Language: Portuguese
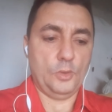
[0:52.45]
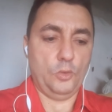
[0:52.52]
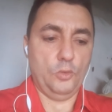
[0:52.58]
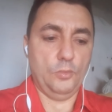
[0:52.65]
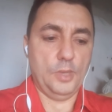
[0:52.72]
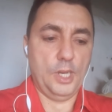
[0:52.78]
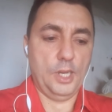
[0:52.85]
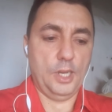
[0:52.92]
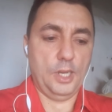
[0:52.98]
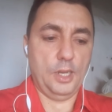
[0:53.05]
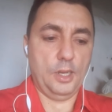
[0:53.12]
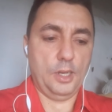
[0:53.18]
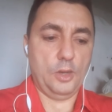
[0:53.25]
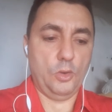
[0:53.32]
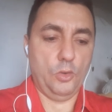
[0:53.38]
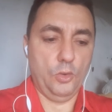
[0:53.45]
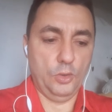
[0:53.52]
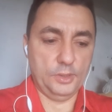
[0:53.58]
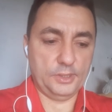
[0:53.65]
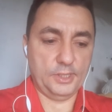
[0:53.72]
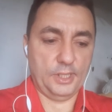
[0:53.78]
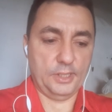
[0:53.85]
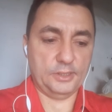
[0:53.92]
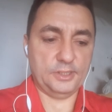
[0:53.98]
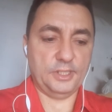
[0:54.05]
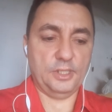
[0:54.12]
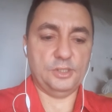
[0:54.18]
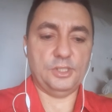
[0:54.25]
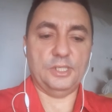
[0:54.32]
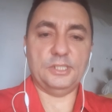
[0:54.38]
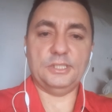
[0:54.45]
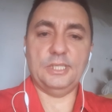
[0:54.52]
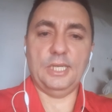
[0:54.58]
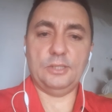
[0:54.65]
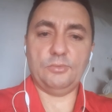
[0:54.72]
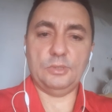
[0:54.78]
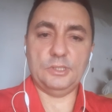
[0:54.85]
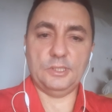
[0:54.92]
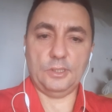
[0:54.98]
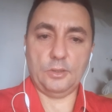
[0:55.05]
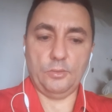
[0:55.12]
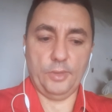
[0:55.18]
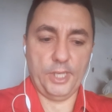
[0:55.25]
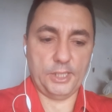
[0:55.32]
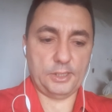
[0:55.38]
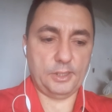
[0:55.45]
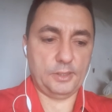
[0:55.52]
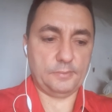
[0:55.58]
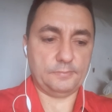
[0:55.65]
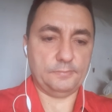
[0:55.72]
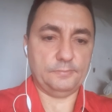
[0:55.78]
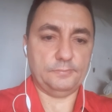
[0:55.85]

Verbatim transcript: uma Honda CG 150,